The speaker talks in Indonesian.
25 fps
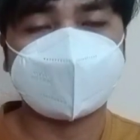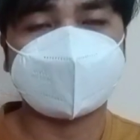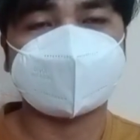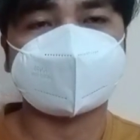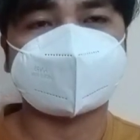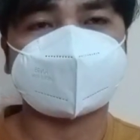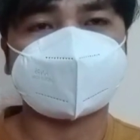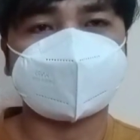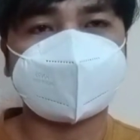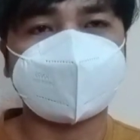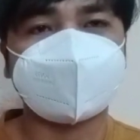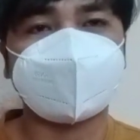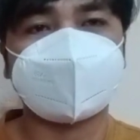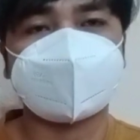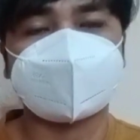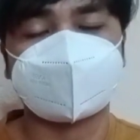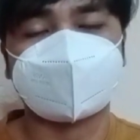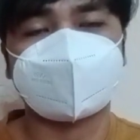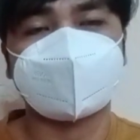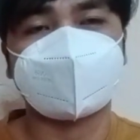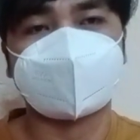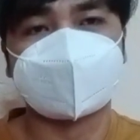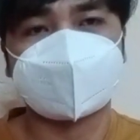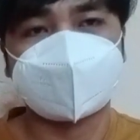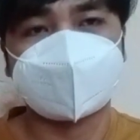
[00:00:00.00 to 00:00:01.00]
atau
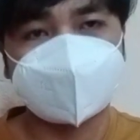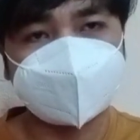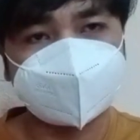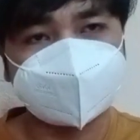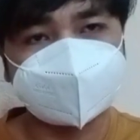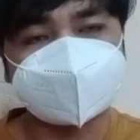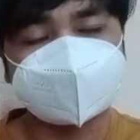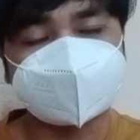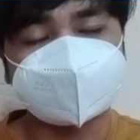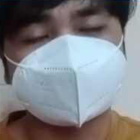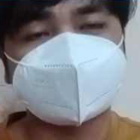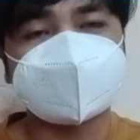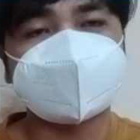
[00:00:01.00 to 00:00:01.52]
Al-Quran